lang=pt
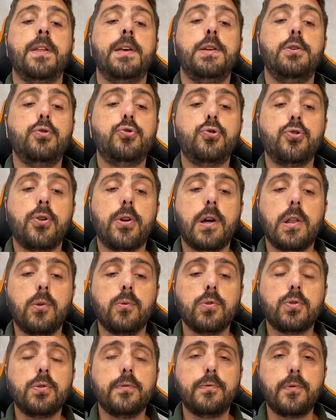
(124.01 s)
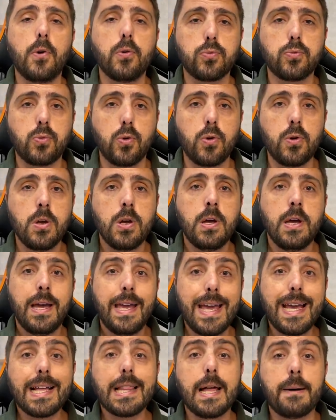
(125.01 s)
E o Júnior Alonso voltou
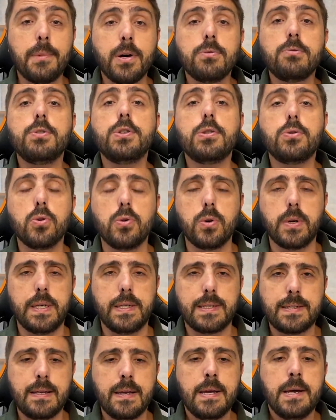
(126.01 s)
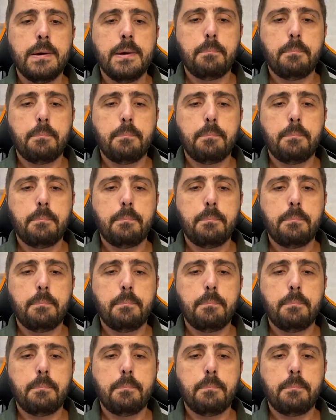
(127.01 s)
reclamando de dores.